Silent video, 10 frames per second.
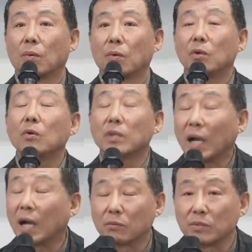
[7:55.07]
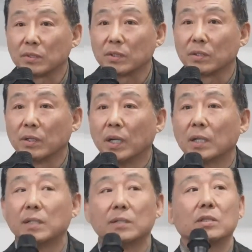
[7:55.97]
이런 걸 다 갖고 있어요.
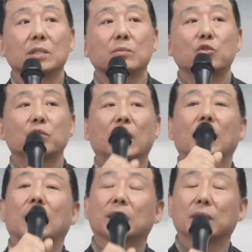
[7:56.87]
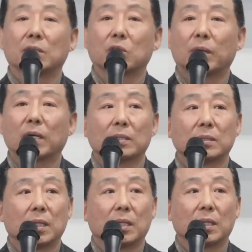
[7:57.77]
그래서 지금 추산하는데 서방
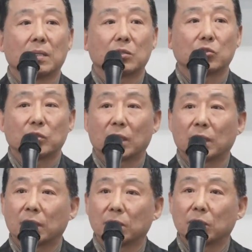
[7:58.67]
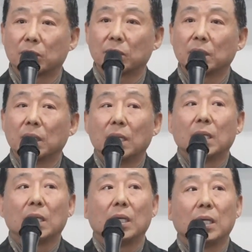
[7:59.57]
세계에서 추산하는 거는 이